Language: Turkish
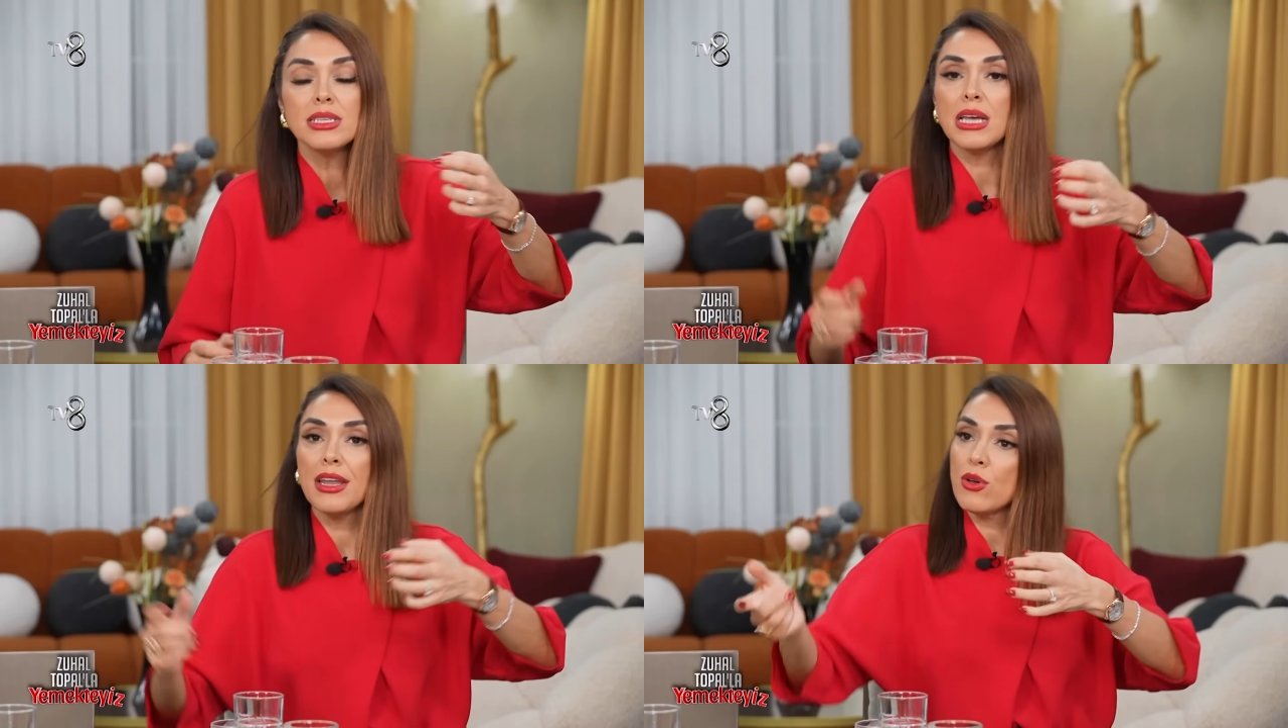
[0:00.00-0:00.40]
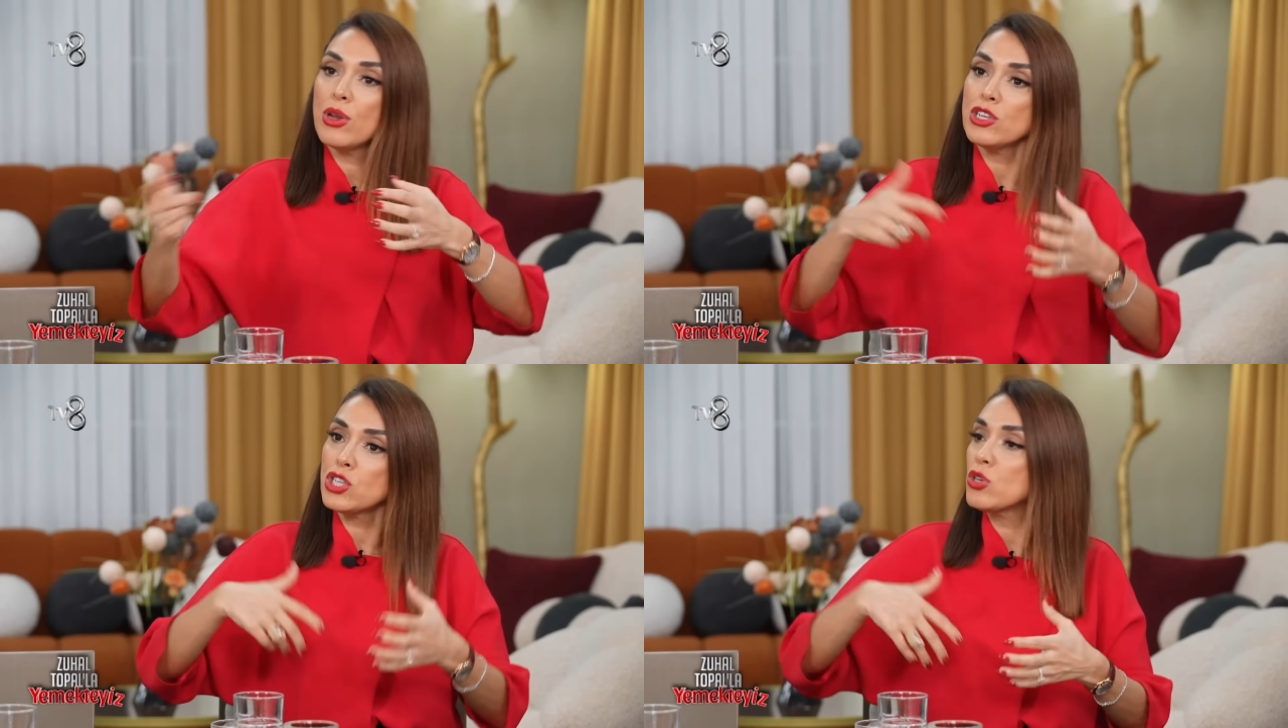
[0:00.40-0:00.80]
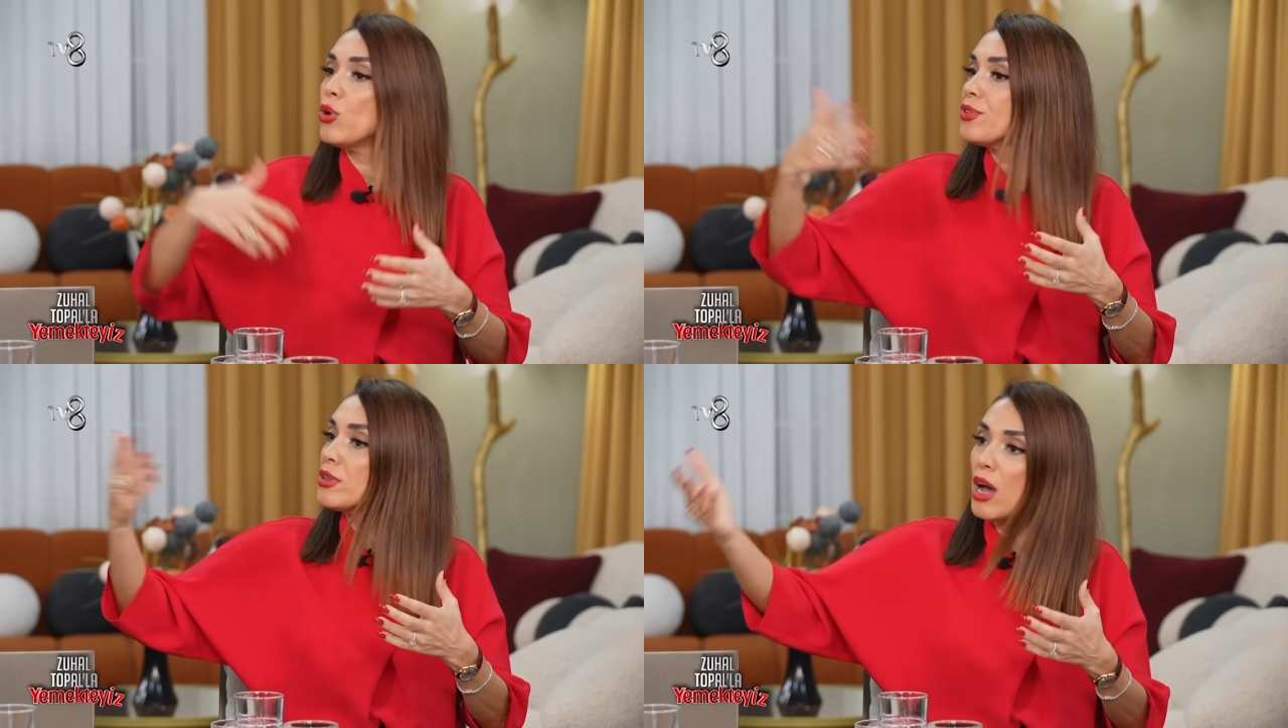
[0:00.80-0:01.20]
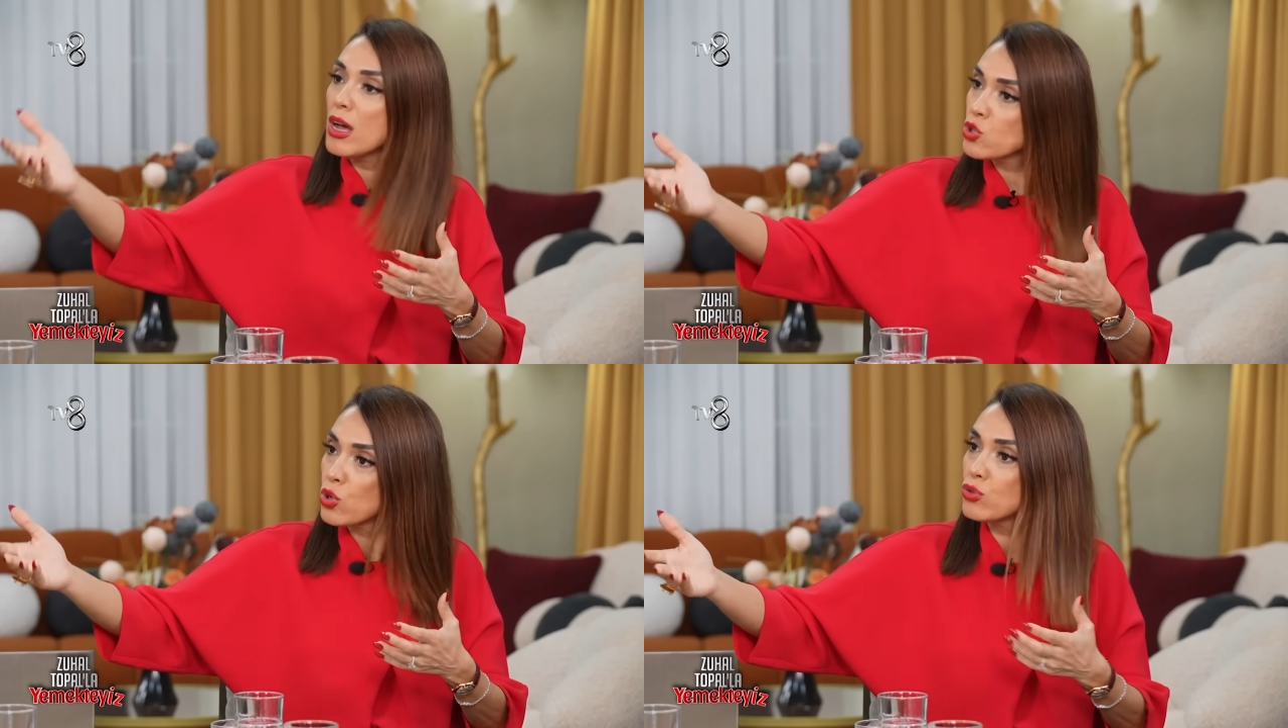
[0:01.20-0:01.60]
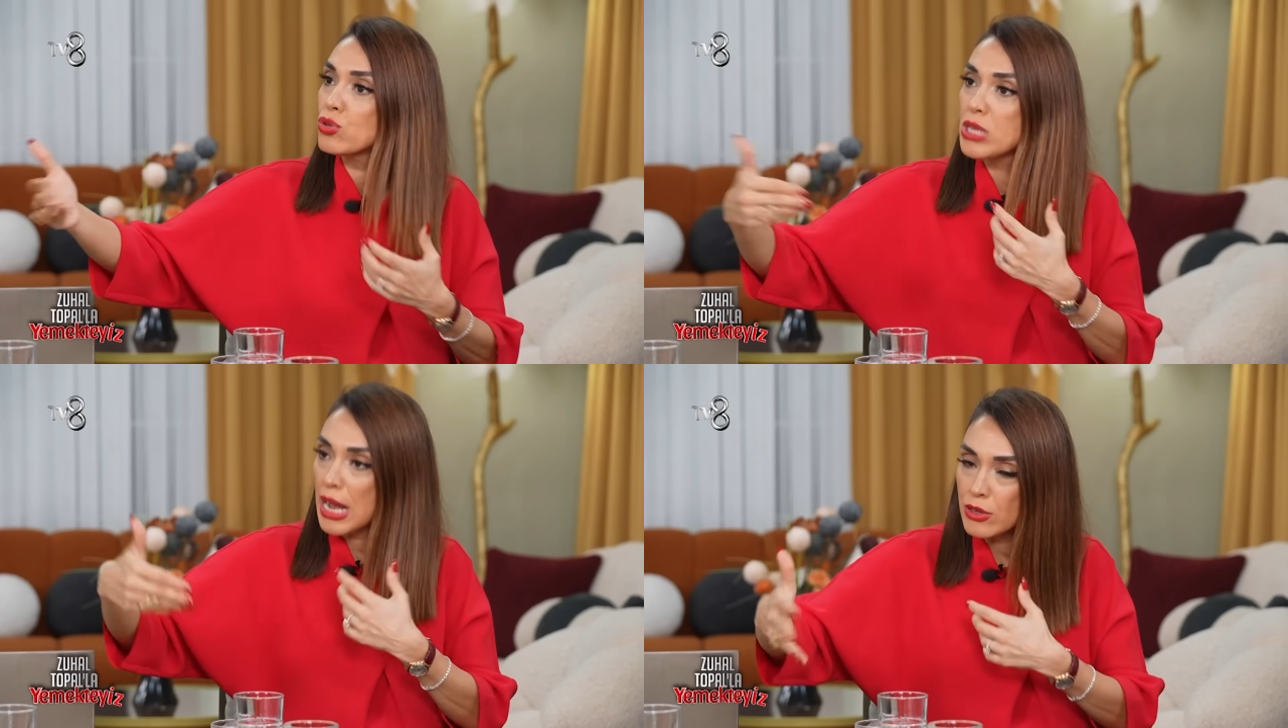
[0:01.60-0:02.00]
sana göre içli köfte daha
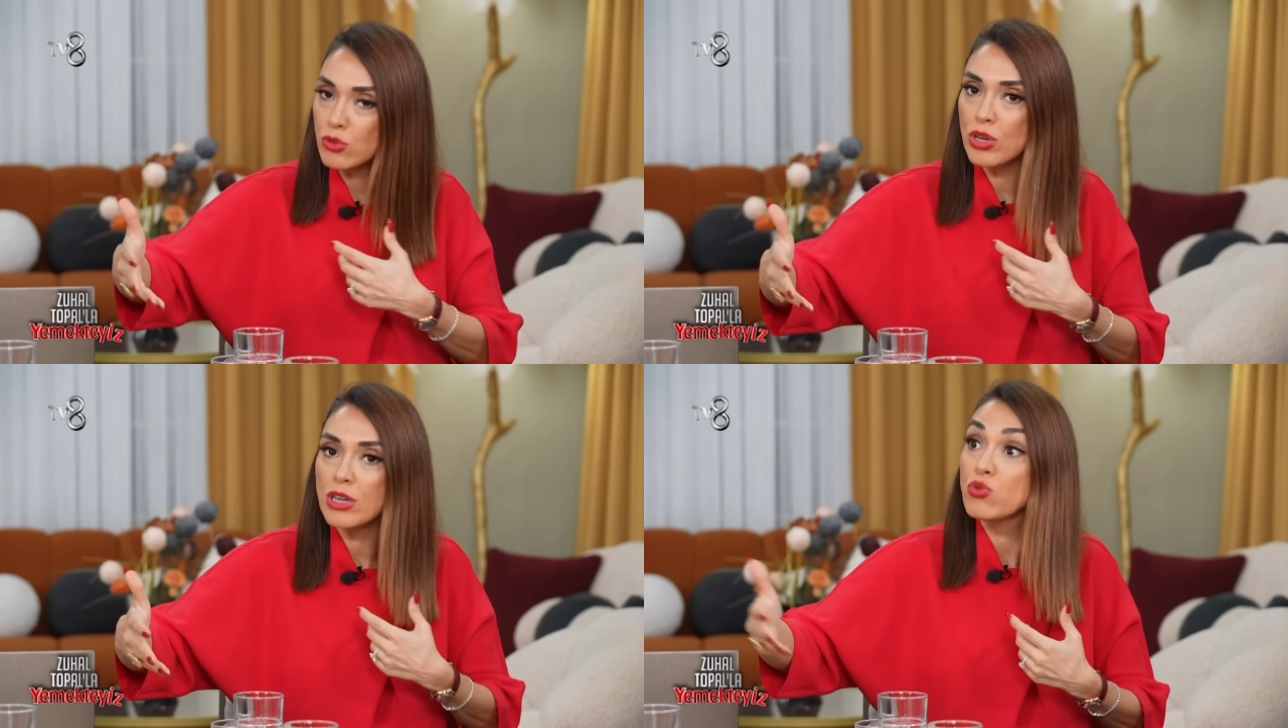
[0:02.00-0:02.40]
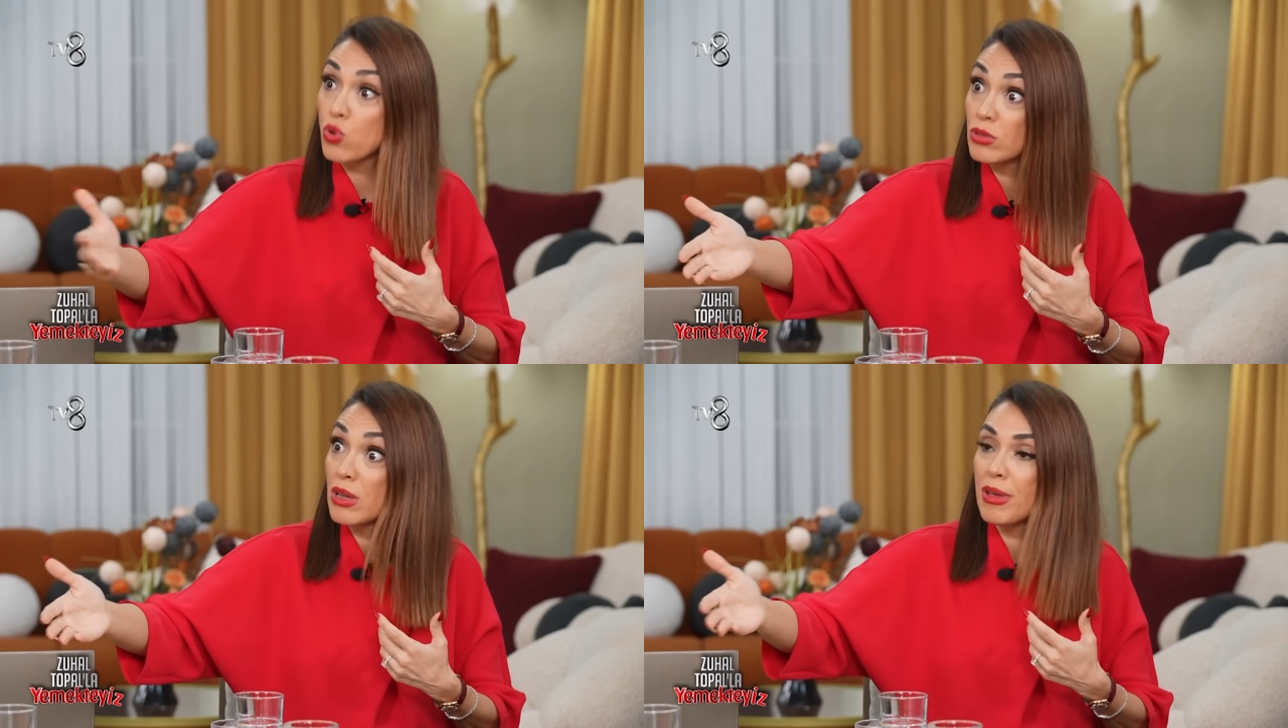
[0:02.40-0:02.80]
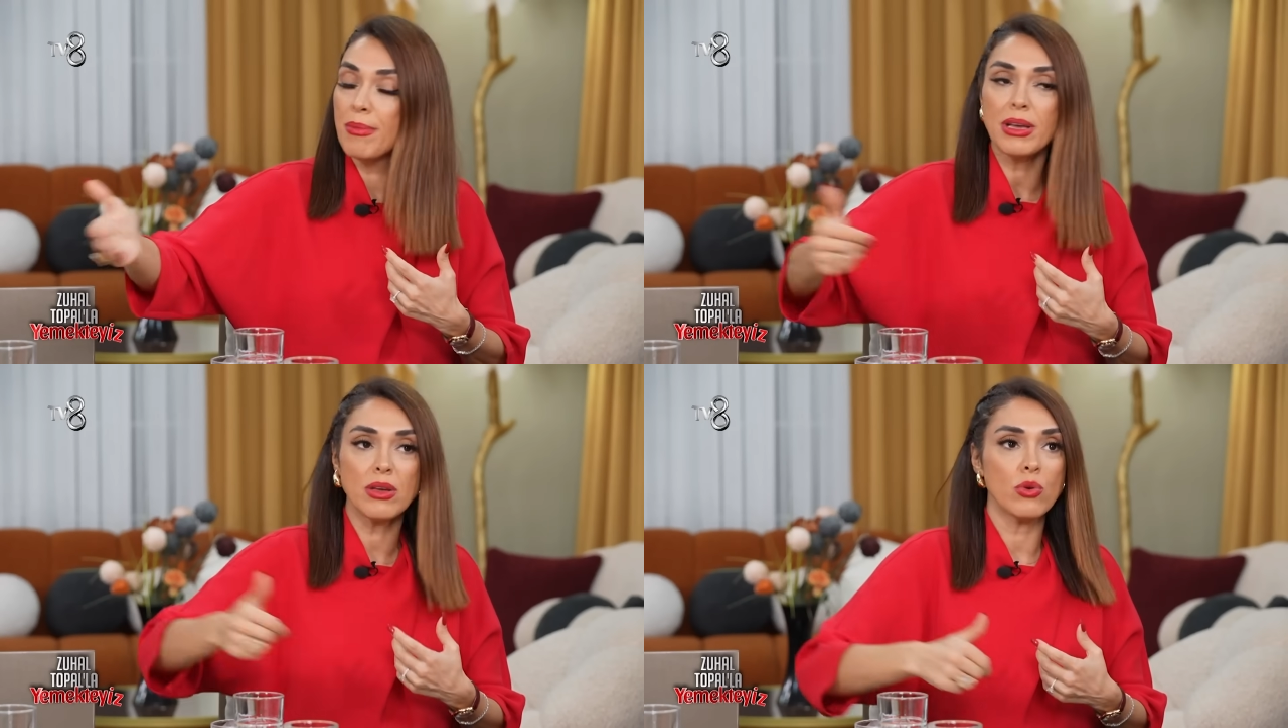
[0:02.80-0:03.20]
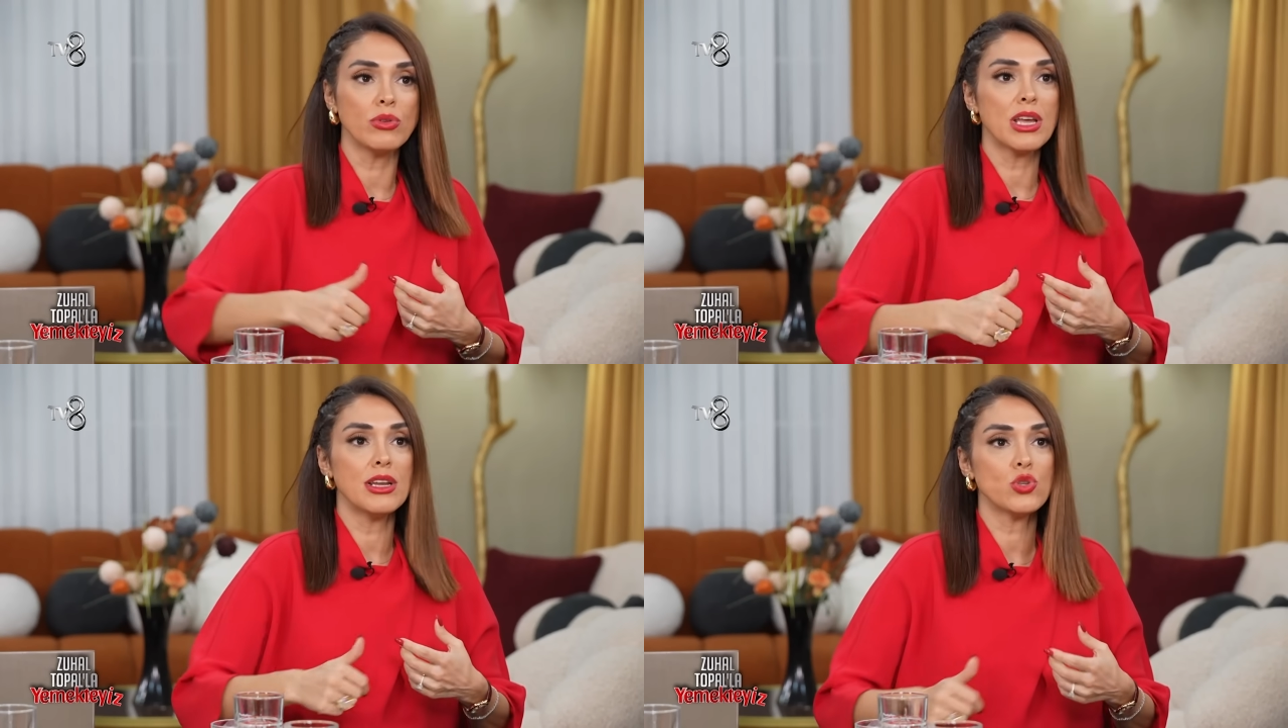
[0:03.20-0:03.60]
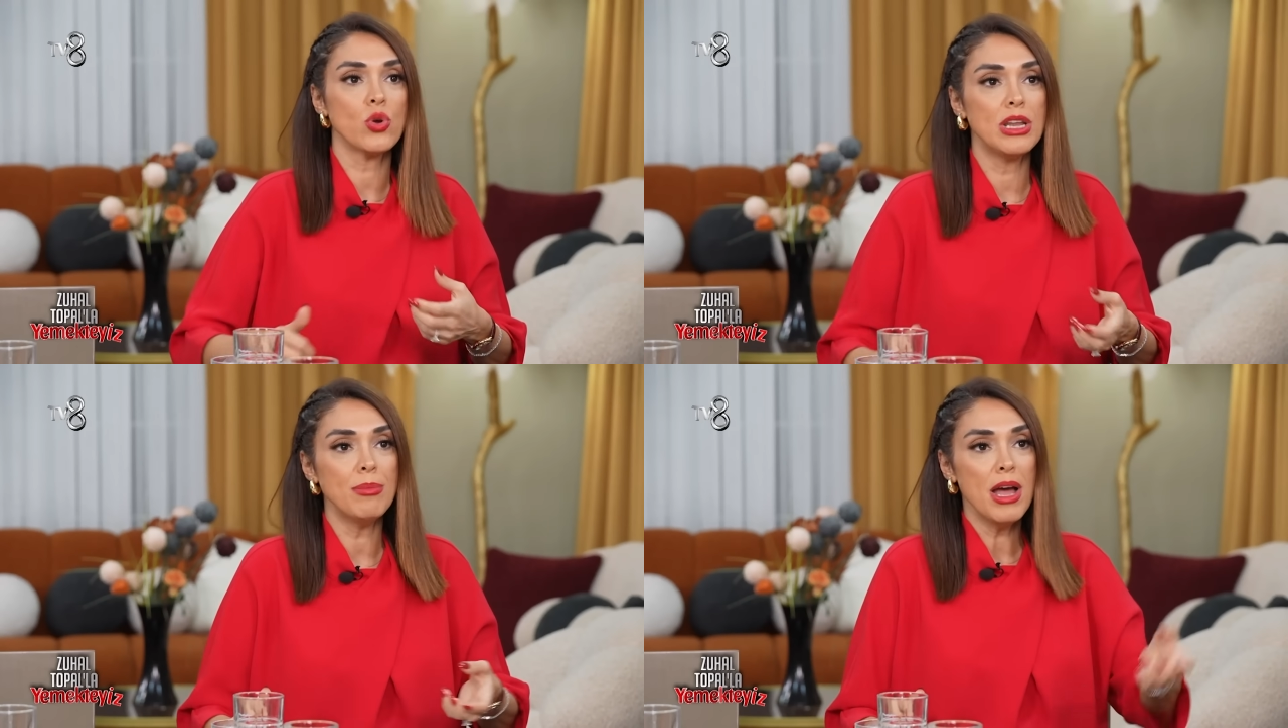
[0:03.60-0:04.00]
zordur. Saygı duyarım zor da bir yemek. Onu gene
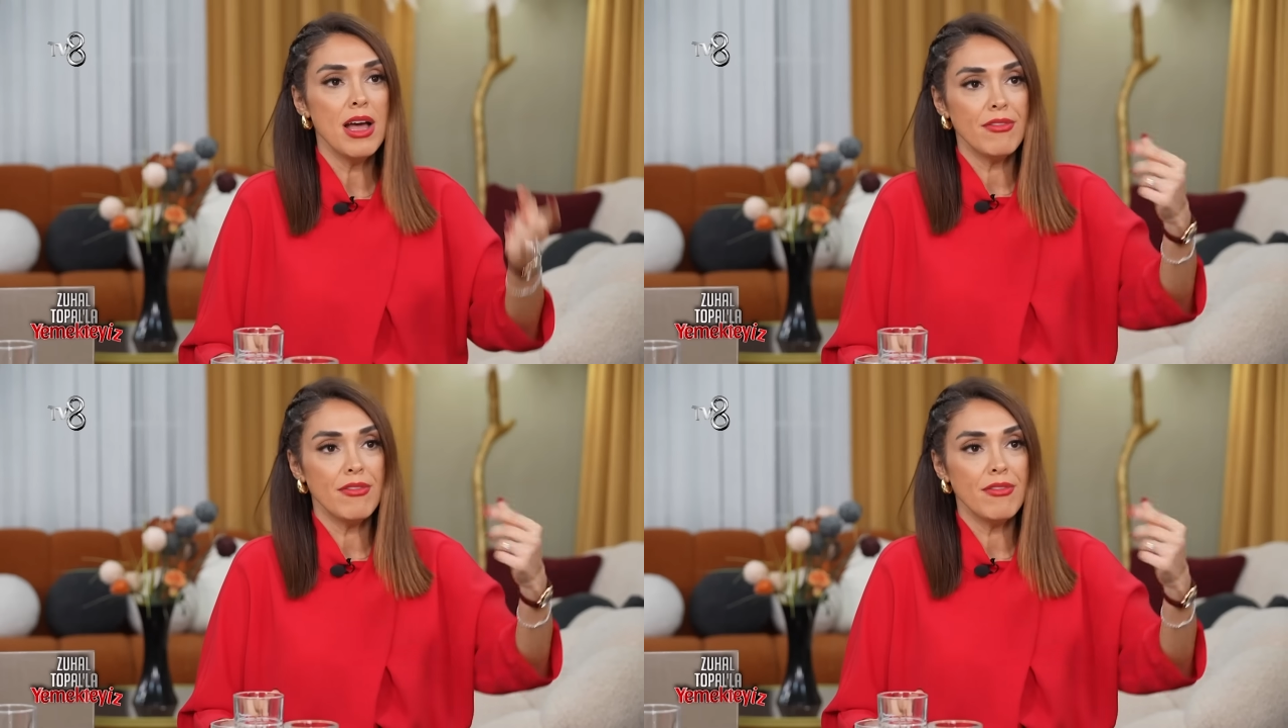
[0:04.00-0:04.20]
söyleyeyim.